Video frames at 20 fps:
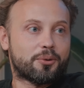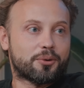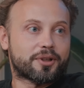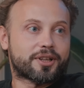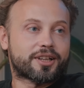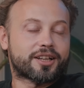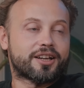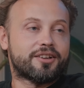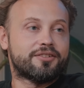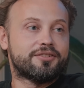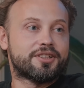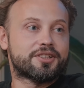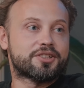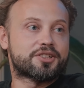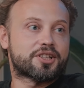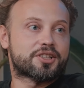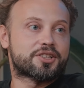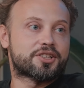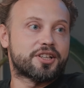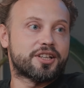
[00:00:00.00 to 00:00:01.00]
olarak
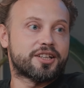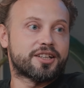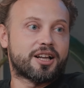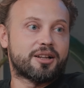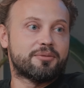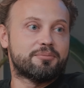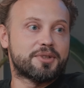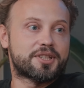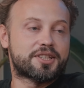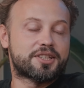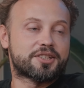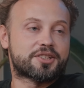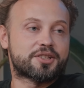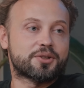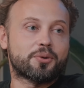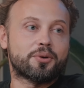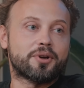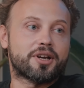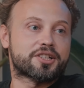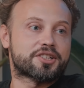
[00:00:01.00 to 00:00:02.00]
evlenecek şeye gelmesi için
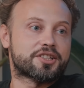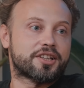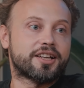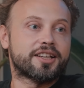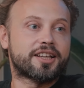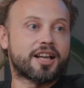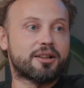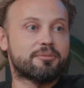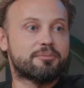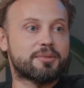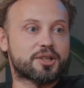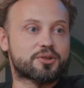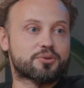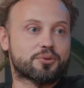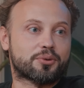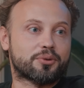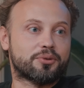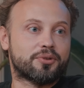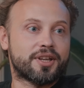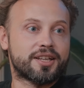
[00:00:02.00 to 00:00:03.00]
o yaşlara gelmek
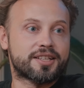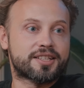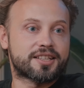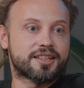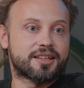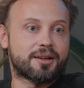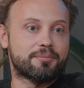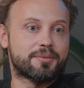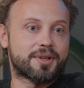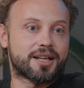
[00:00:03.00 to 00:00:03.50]
zorunda. Eskiden evet.